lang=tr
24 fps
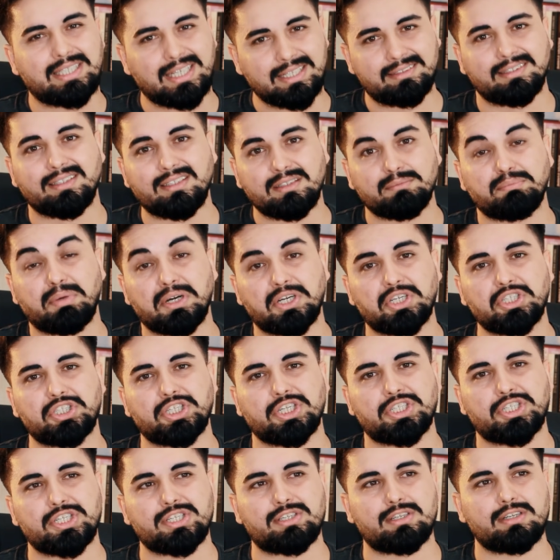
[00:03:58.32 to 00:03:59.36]
kadın
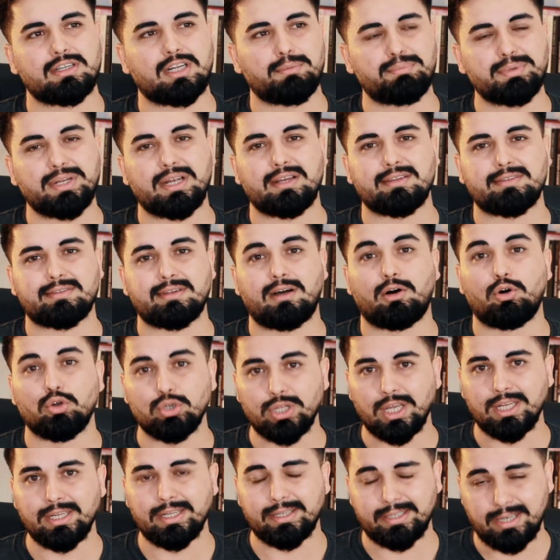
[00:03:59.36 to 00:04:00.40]
bakış açısıyla biraz daha
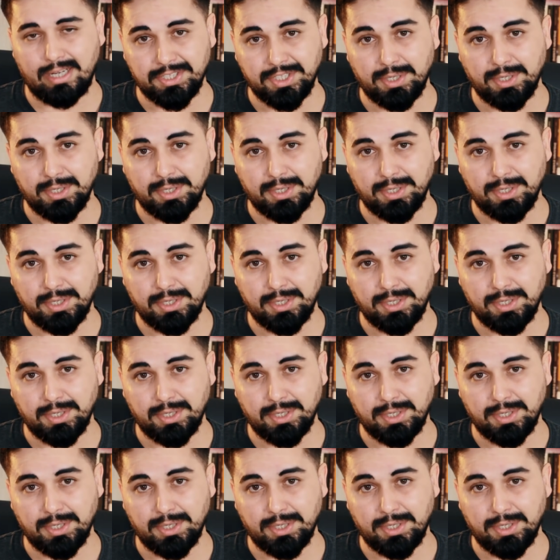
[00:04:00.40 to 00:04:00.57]
olayları